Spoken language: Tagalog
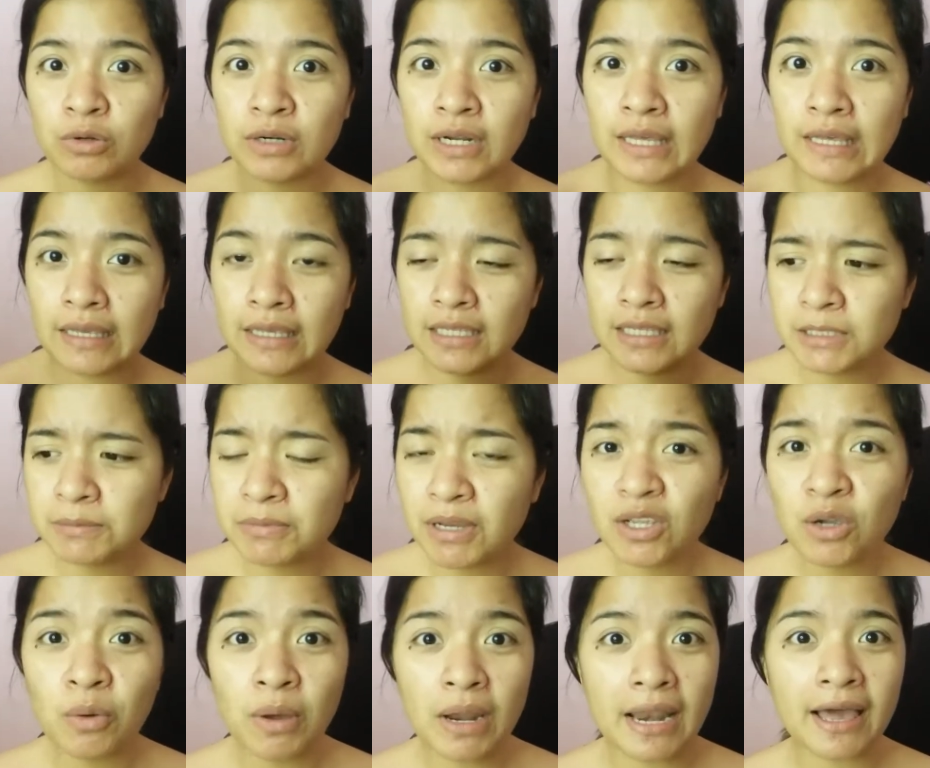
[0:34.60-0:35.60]
kung nag-iisip
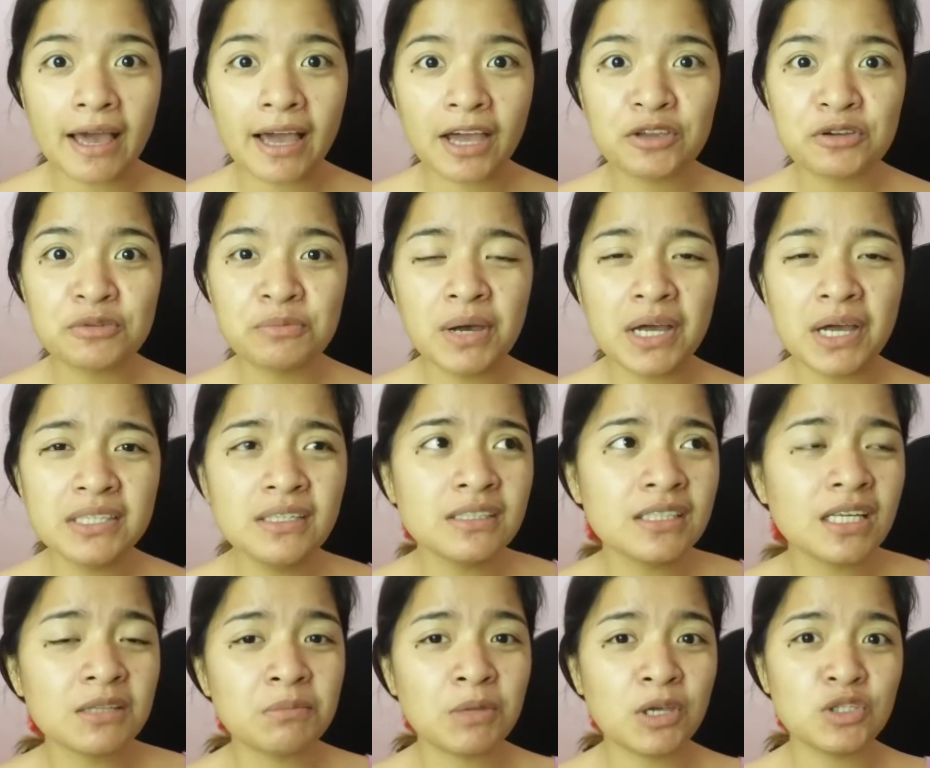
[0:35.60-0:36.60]
kayo, wala kayong
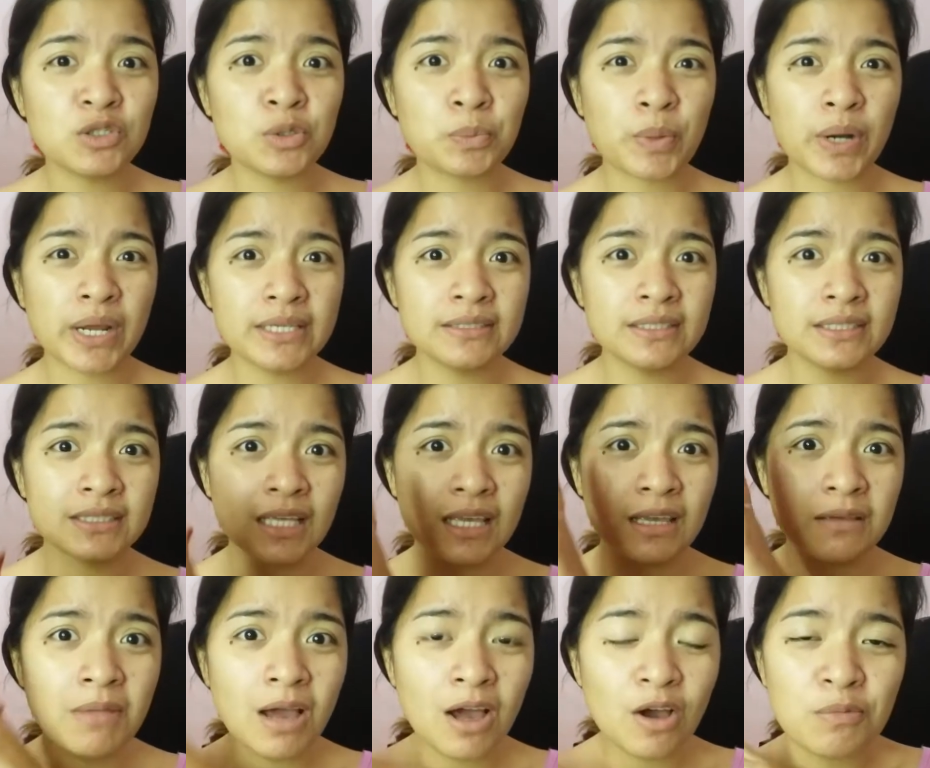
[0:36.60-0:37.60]
budget at medyo pricey sa
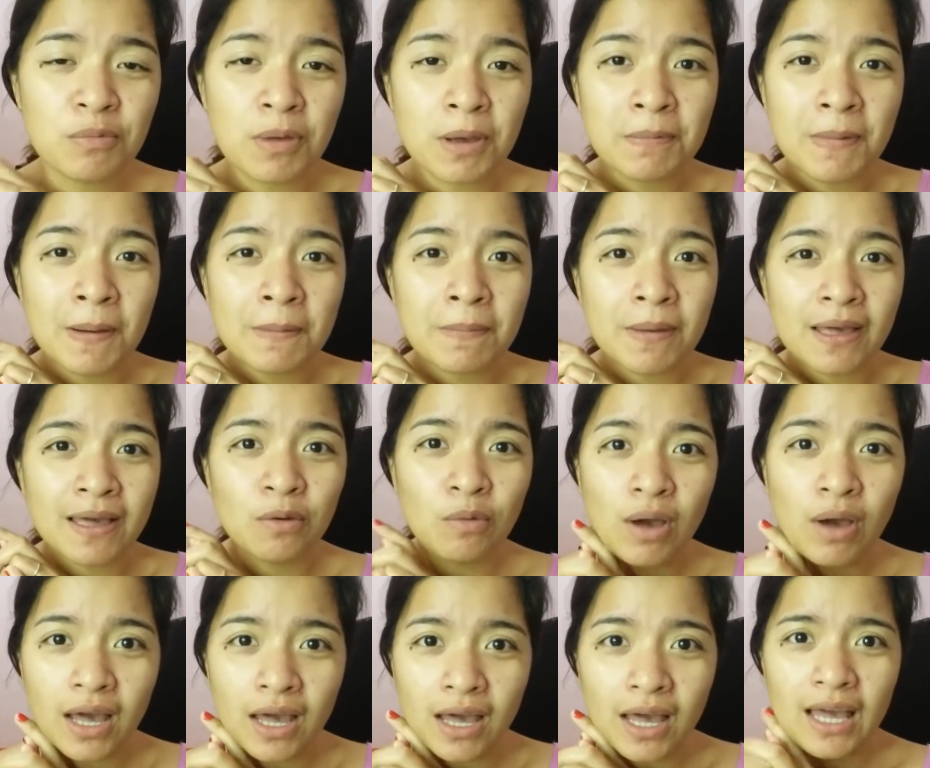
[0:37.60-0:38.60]
iba, kung
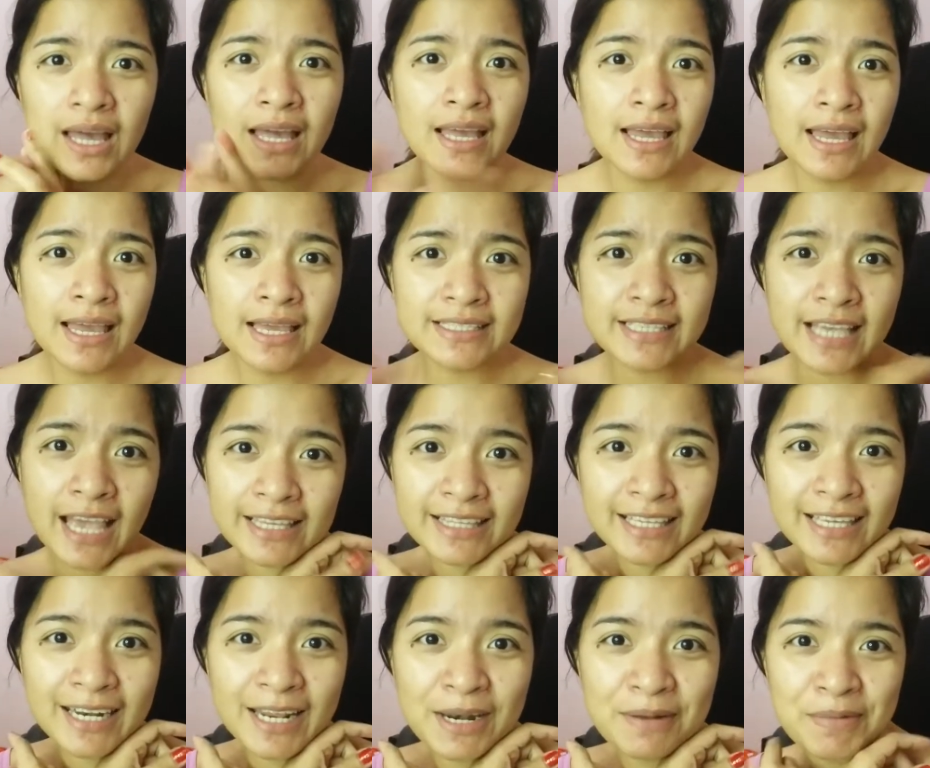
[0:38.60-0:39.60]
magpapagawa ka, sa akin
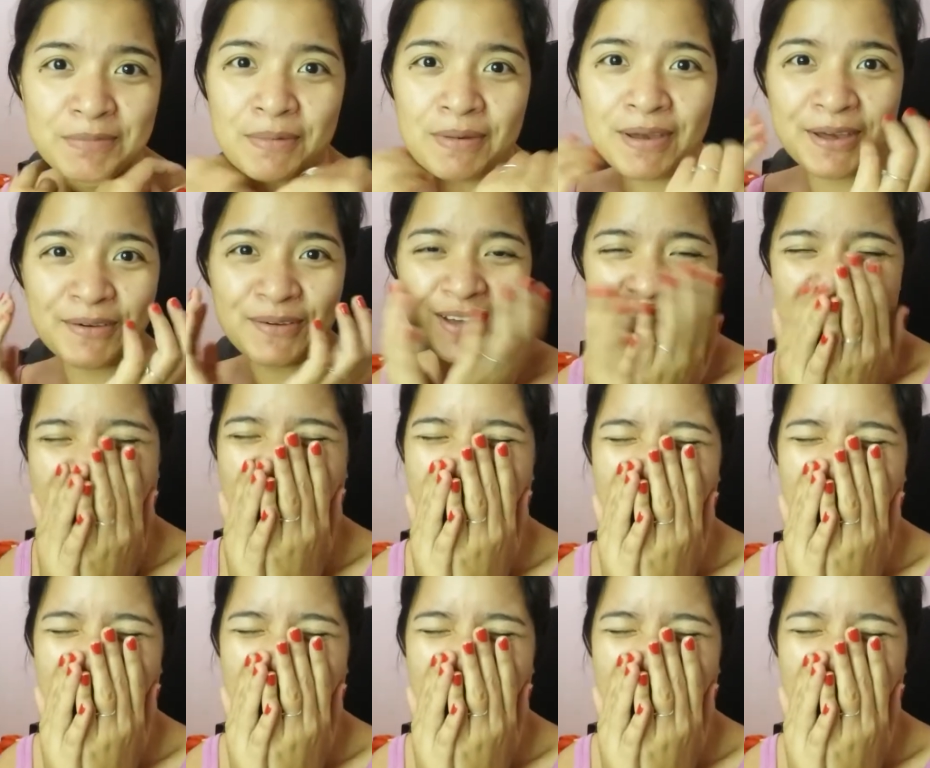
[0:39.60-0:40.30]
ka na naman gagawa.